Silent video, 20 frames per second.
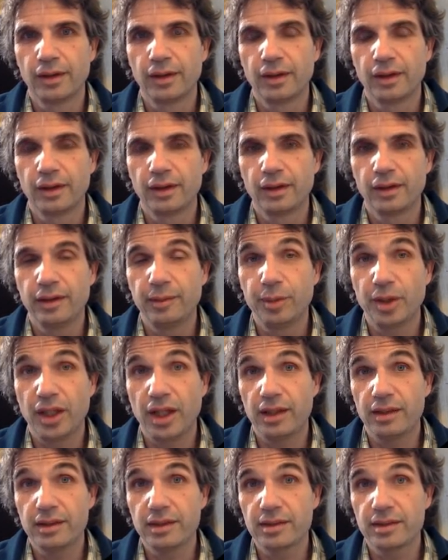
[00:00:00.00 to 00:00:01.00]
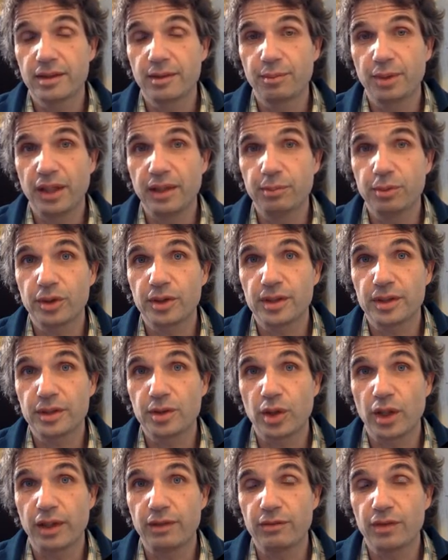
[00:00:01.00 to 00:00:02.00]
Die bekannteste
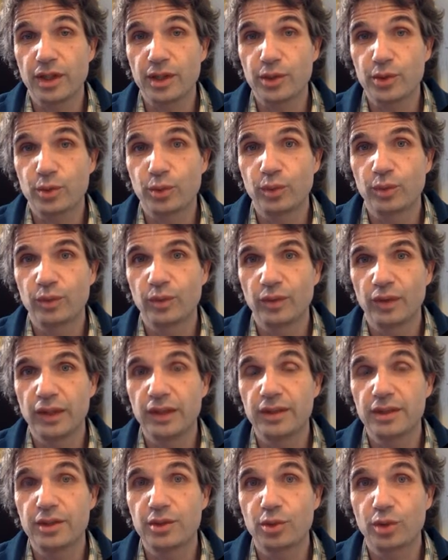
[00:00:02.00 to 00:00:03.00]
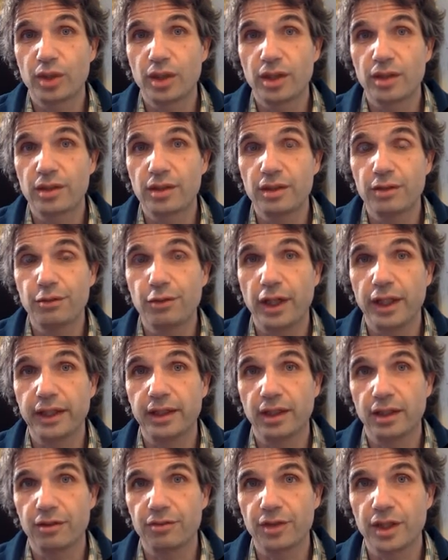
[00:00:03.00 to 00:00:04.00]
Präprozessoranweisung ist die sogenannte
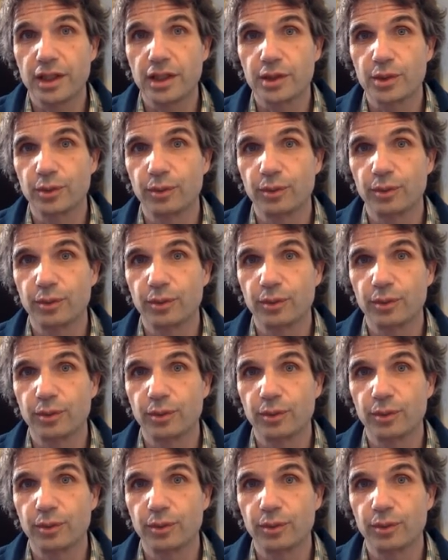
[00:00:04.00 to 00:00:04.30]
Define-Anweisung.